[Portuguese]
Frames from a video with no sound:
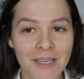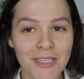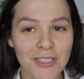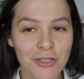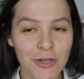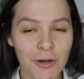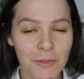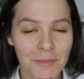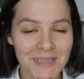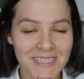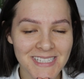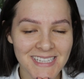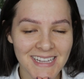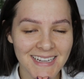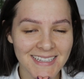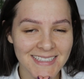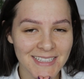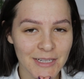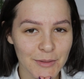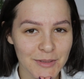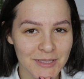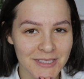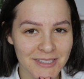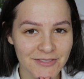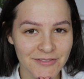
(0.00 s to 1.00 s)
Pra gente começar
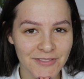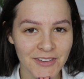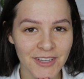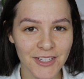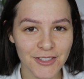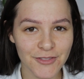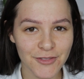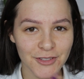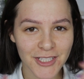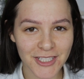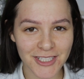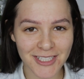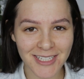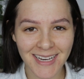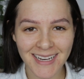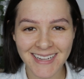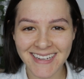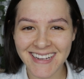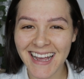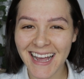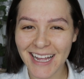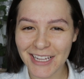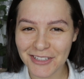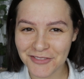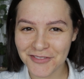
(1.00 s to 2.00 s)
então esse vídeo, vou deixar
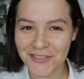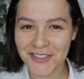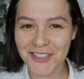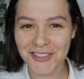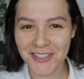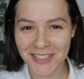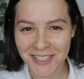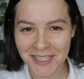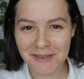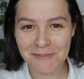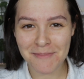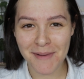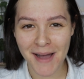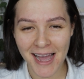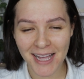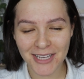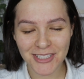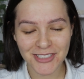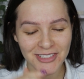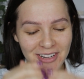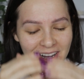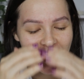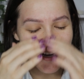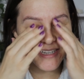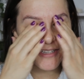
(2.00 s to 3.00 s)
linkado o vídeo aqui
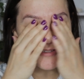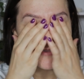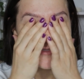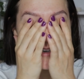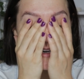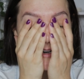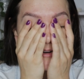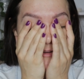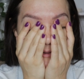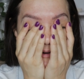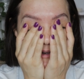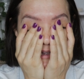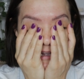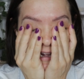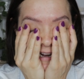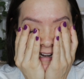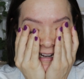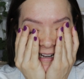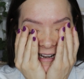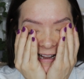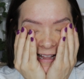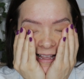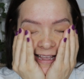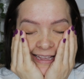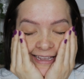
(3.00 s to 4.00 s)
embaixo. Ai, que vergonha
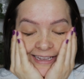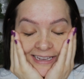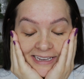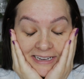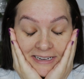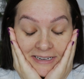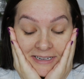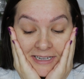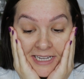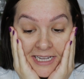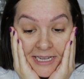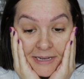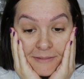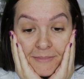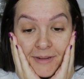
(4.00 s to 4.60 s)
alheia.